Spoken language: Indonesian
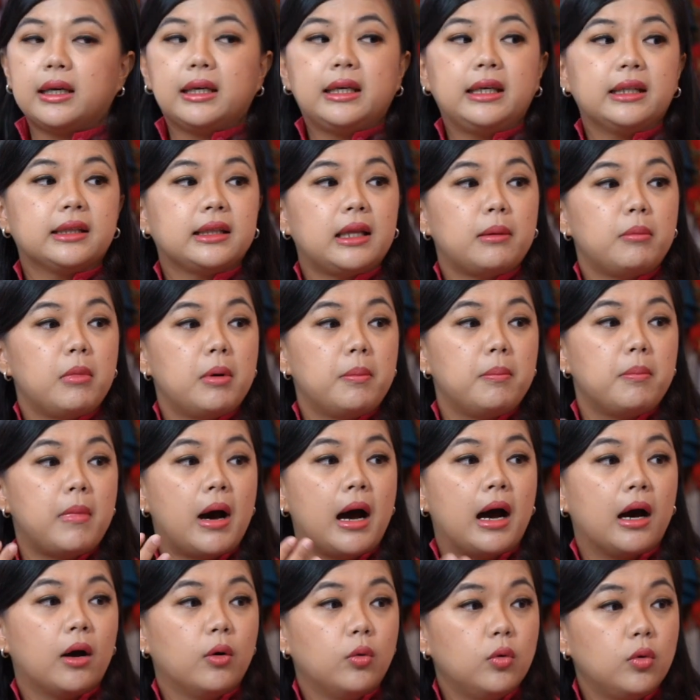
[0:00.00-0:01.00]
Kita
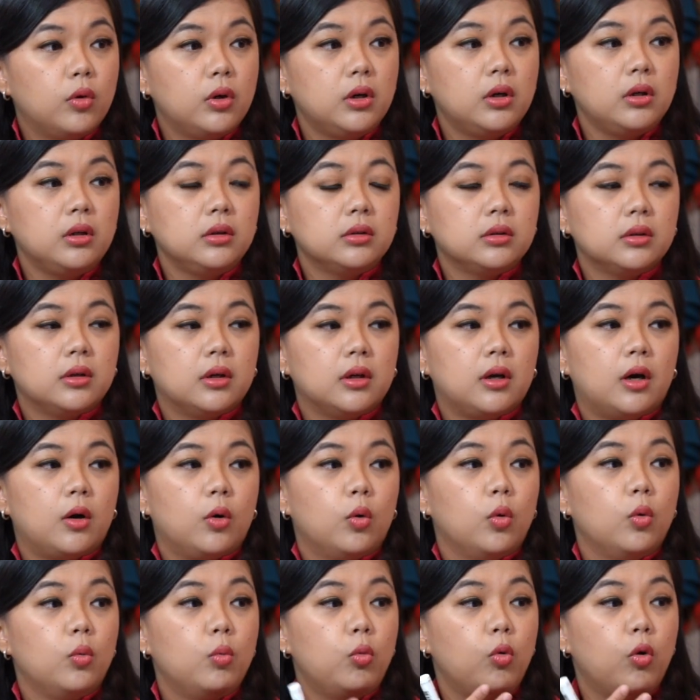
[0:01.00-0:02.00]
membangun
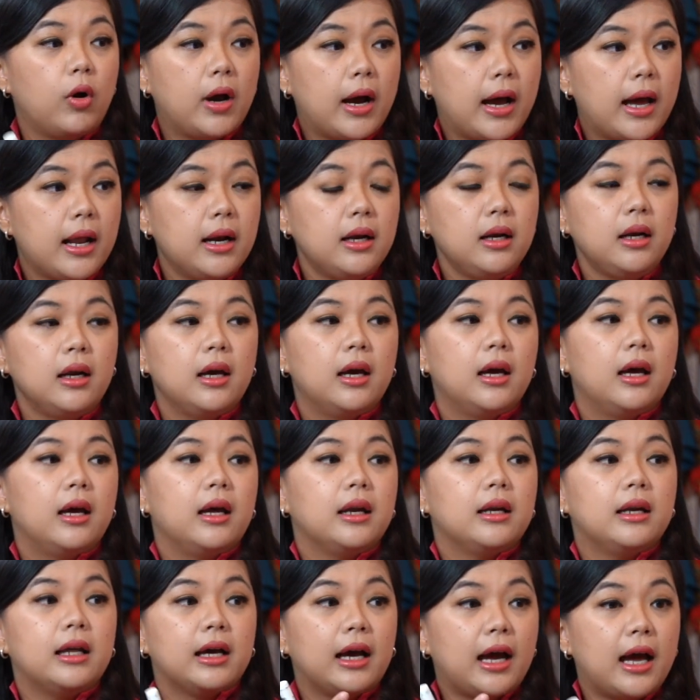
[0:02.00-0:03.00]
hubungan
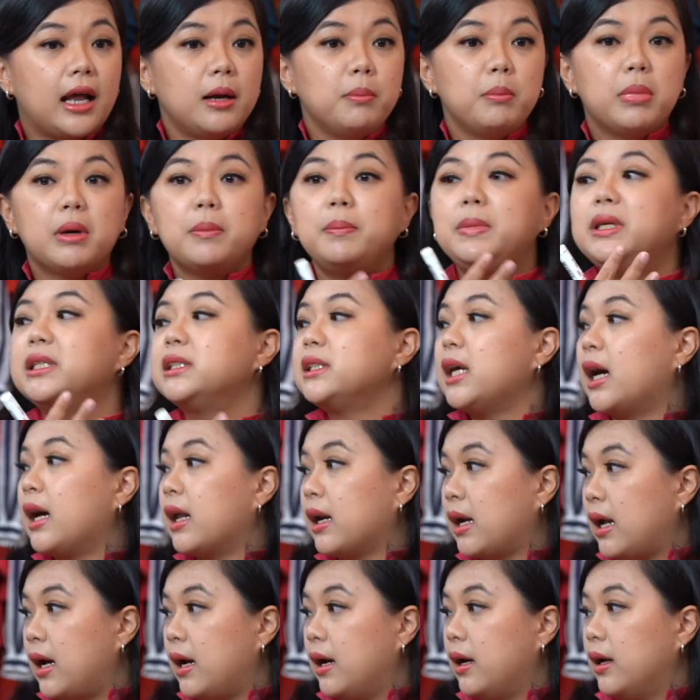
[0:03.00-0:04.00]
dengan
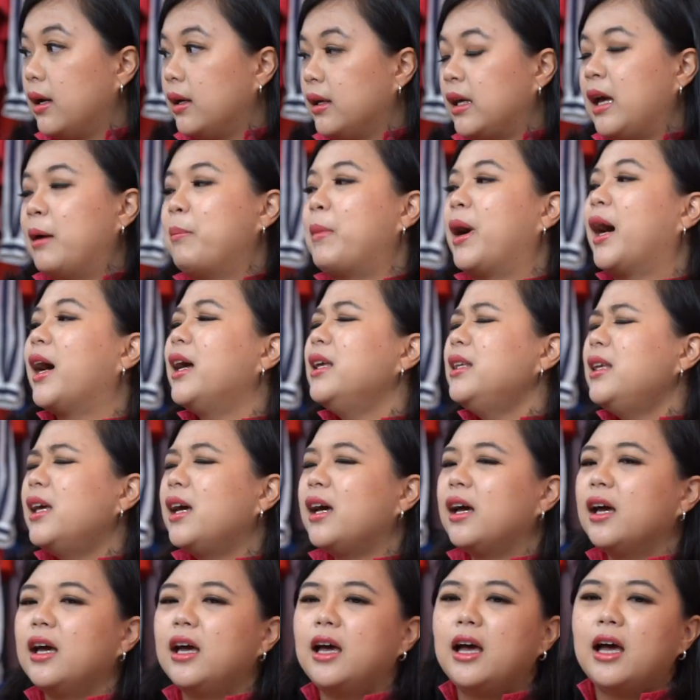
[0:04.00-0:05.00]
berbicara. Ya
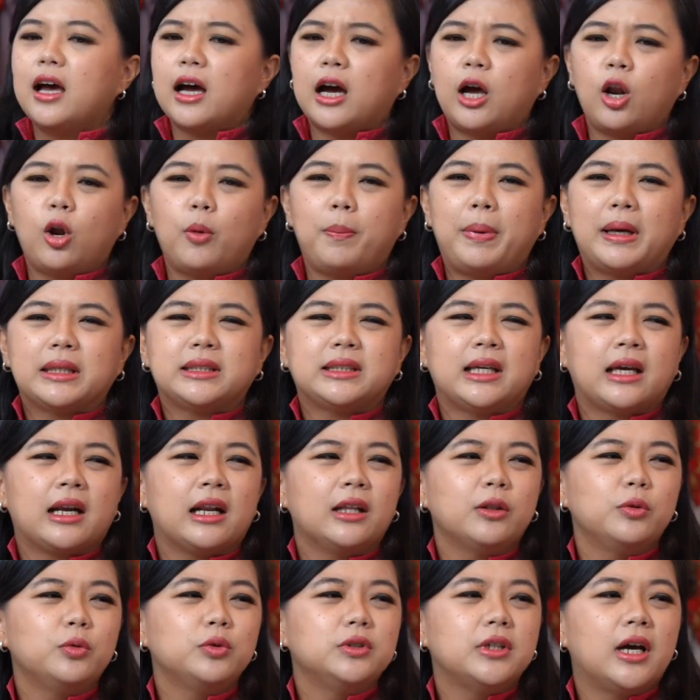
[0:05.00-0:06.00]
makanya kalau
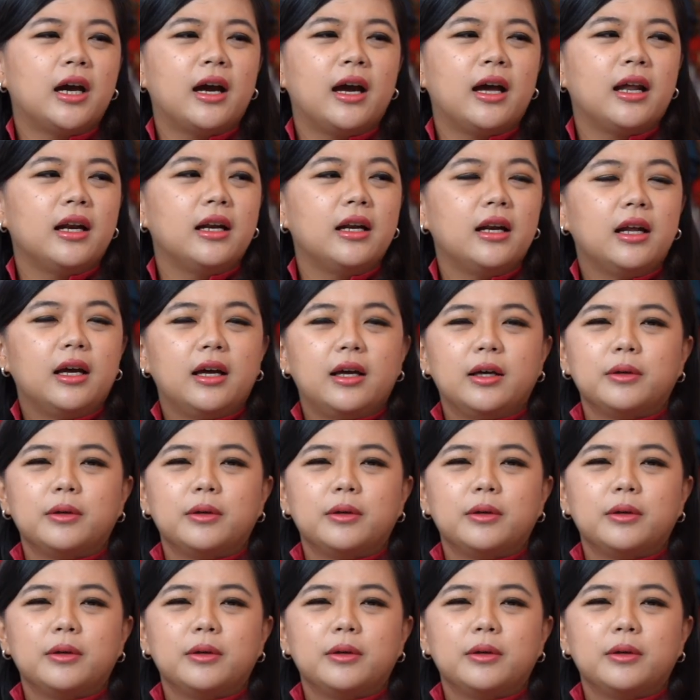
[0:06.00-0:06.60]
pacaran tuh jangan